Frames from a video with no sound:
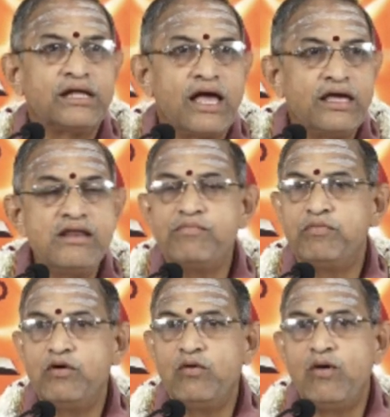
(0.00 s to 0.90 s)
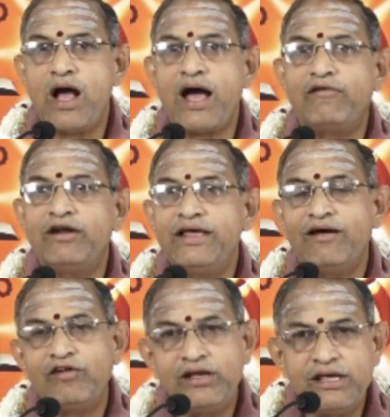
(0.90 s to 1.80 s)
అయినప్పుడు ఆవిడ
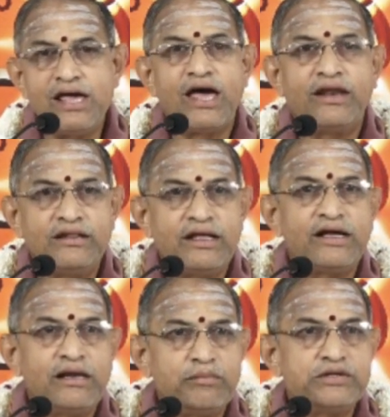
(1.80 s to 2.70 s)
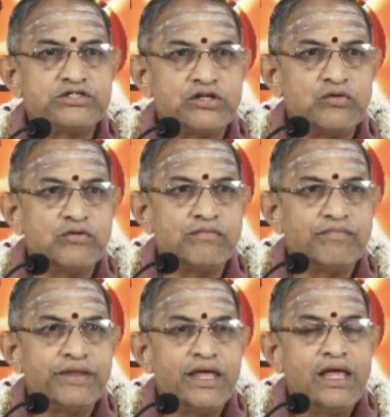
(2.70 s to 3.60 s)
ఎవరికీ ఆనందం కల్పించదు
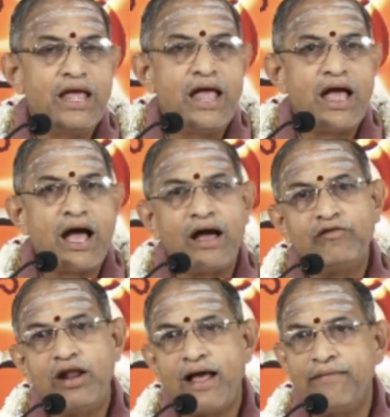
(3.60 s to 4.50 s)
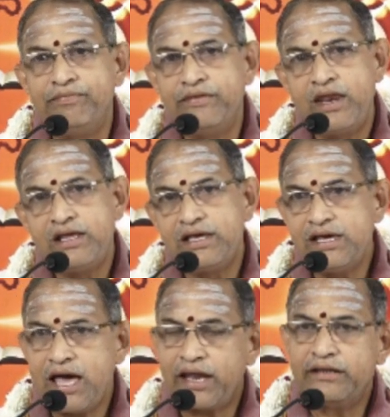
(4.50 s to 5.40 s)
ఆవిడ అందరికీ
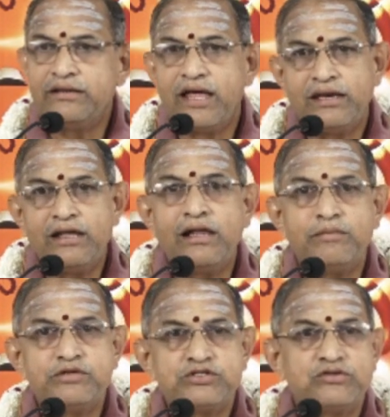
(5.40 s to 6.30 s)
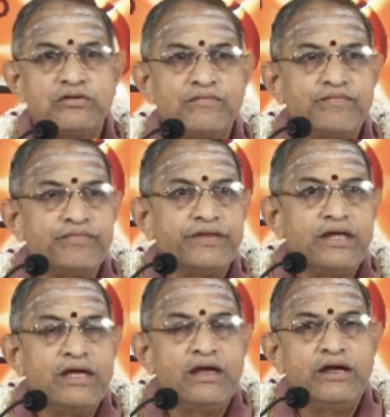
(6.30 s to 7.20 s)
ఆనందాన్ని కల్పిస్తుంది
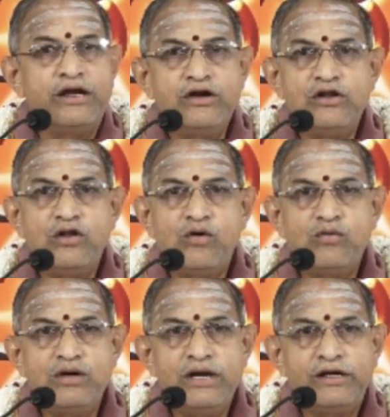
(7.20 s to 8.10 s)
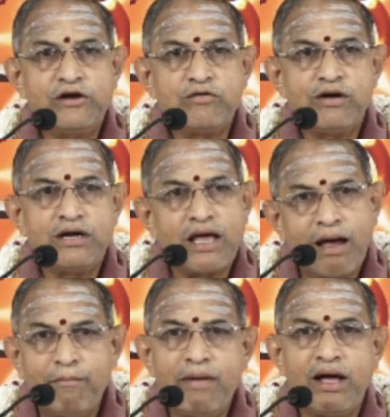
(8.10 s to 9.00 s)
ఇంటిలో ఉండేటటువంటి అమ్మ